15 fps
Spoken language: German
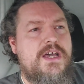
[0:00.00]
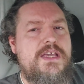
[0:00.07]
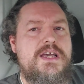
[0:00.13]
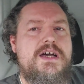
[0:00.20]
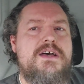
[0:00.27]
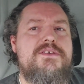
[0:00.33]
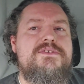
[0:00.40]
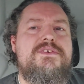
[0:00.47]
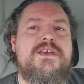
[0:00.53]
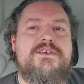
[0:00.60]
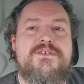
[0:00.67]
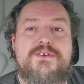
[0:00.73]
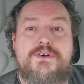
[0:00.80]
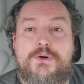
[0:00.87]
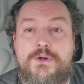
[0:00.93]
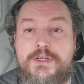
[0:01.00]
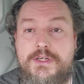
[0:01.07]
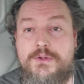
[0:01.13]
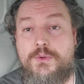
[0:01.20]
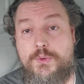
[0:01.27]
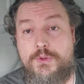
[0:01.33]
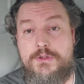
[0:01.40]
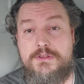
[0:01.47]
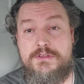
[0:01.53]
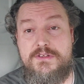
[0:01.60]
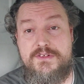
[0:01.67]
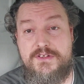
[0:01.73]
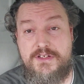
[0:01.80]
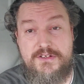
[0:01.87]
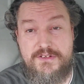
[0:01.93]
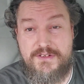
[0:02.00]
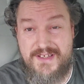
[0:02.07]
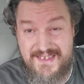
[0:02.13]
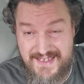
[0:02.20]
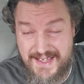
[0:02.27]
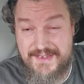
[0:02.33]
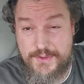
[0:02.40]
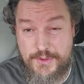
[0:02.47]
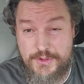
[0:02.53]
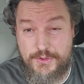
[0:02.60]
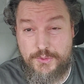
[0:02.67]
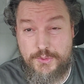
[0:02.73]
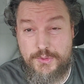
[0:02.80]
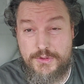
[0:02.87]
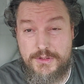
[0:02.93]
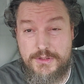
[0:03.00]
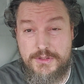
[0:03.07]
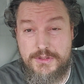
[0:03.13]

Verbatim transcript: ah ja, 6 Euro. Das ist 6 Euro?